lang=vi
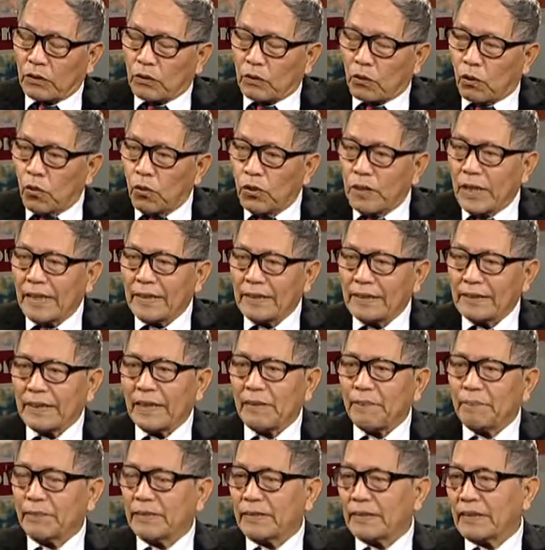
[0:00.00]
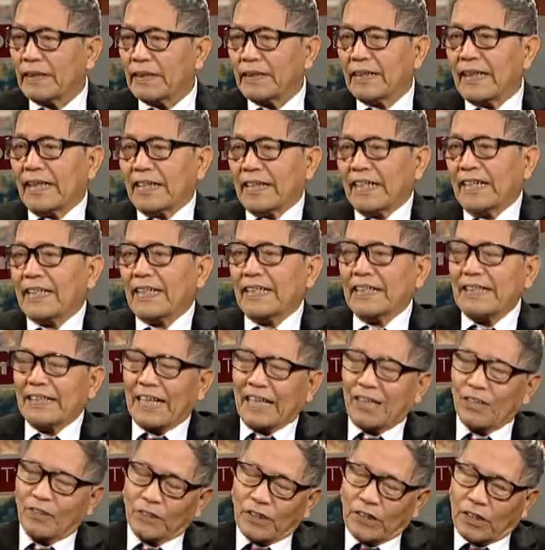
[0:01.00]
cố gắng tìm tất cả các cách
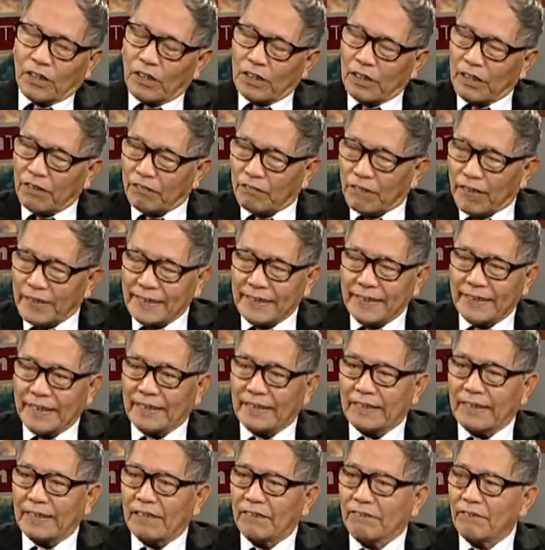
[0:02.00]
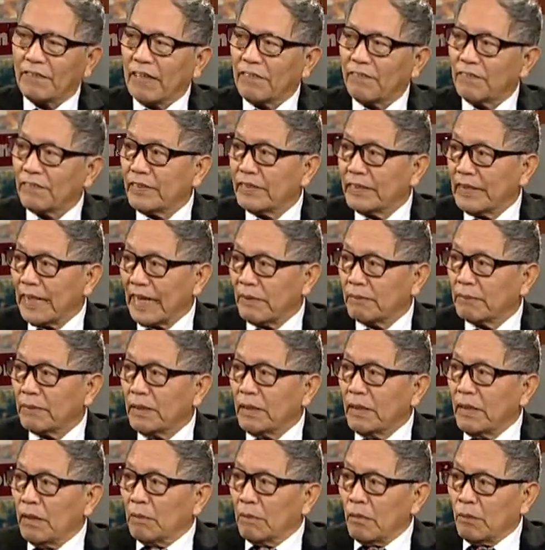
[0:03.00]
nào để có thể phát triển để về phương Nam
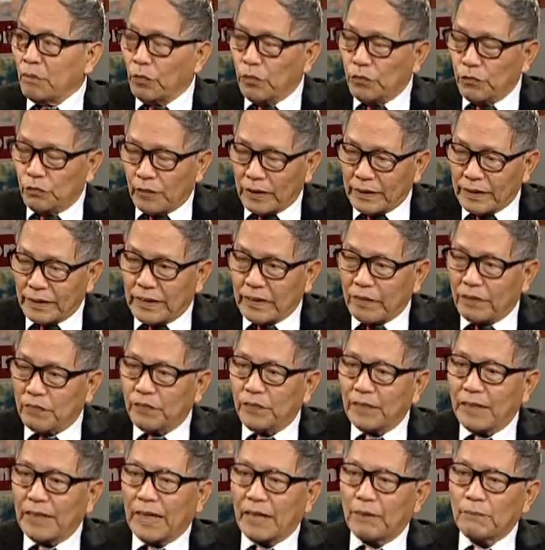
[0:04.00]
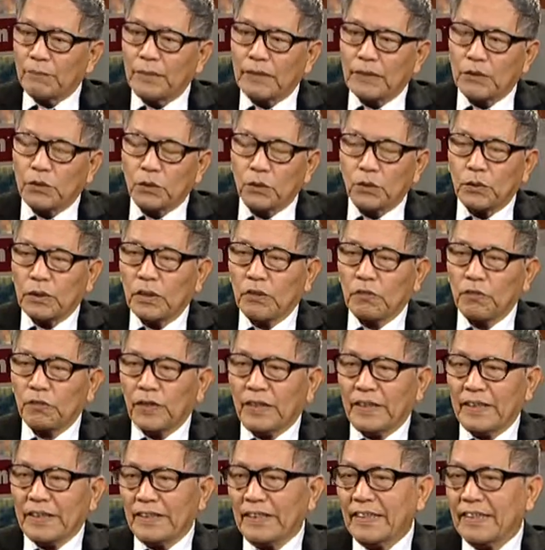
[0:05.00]
mà muốn phát triển về phương Nam thì Trung Cộng
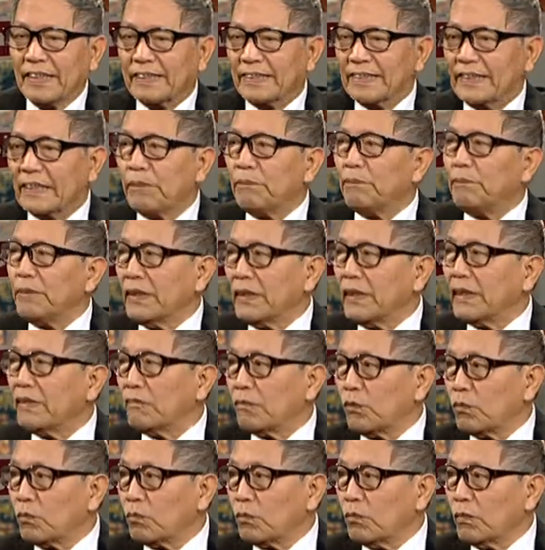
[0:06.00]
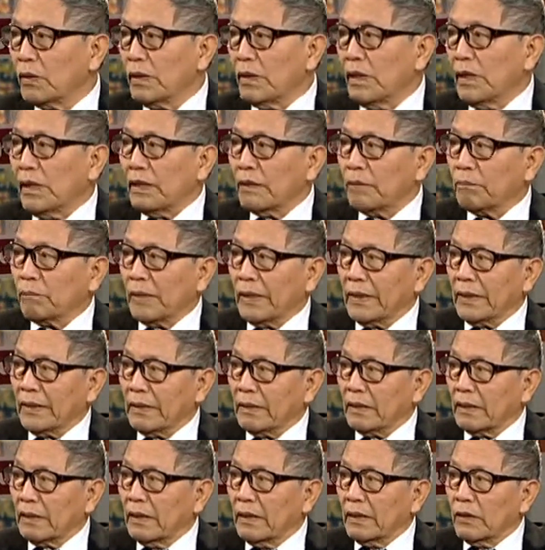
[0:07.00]
phải nghĩa là chiếm những cái vùng
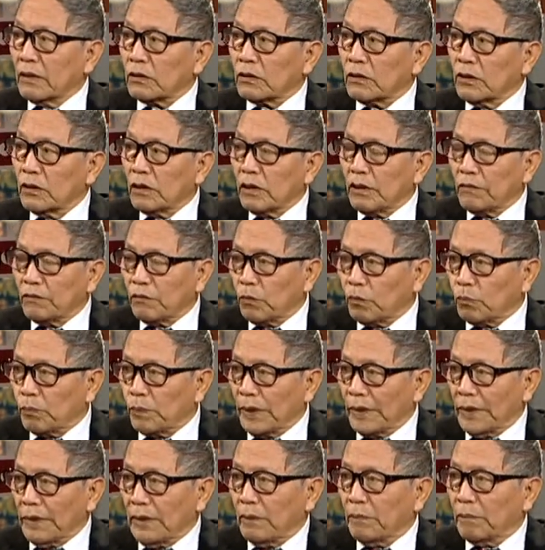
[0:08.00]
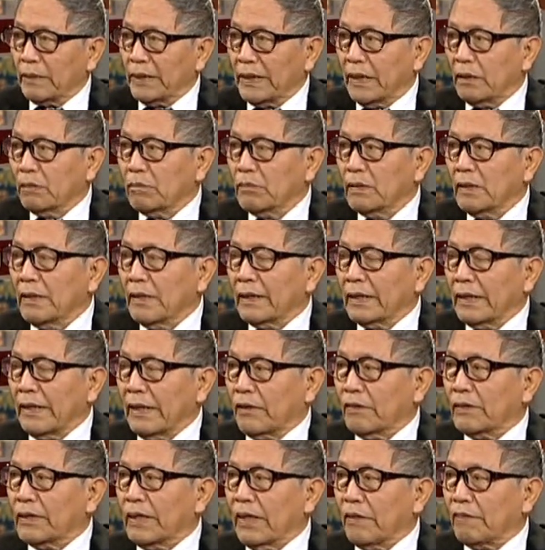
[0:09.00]
biển những cái vùng biển ở biển Đông để
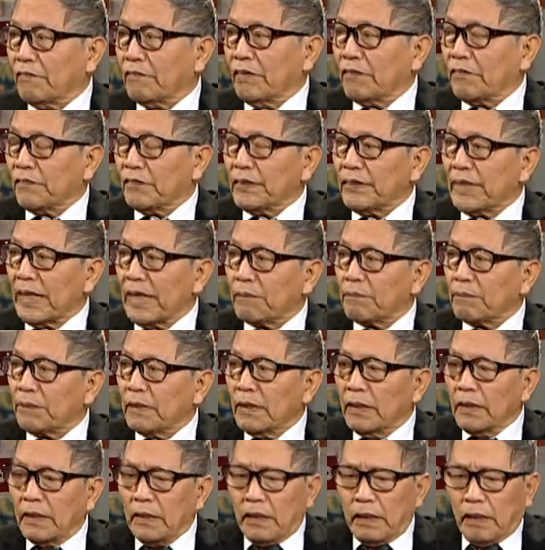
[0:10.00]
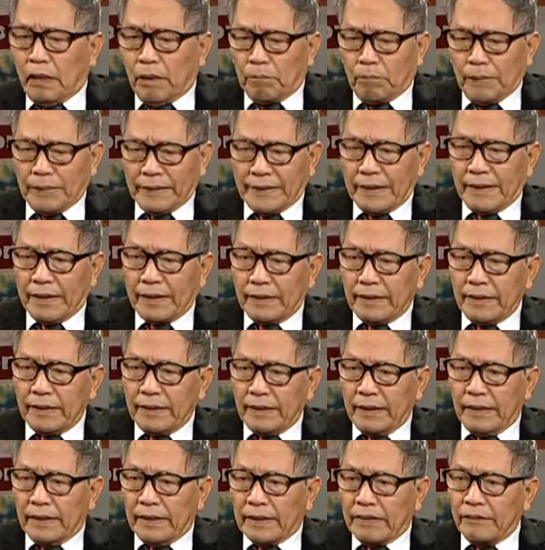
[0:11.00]
có thể về phía Nam bây giờ đó
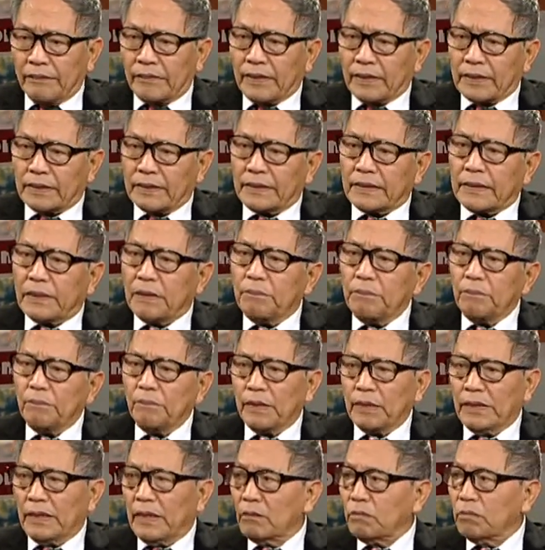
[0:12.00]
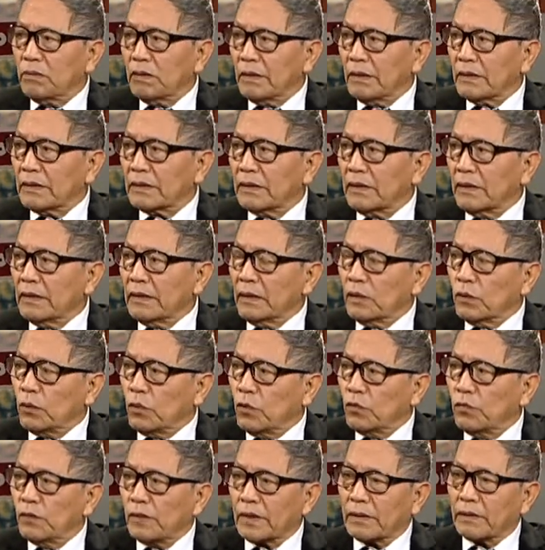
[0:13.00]
cái việc chiếm biển Đông đó, những cái
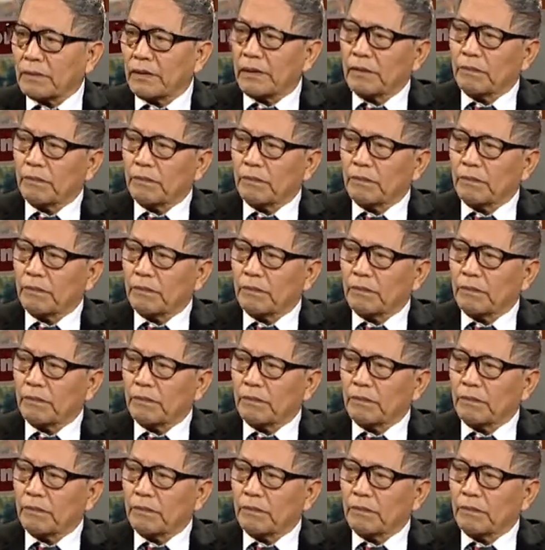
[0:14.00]
khu vực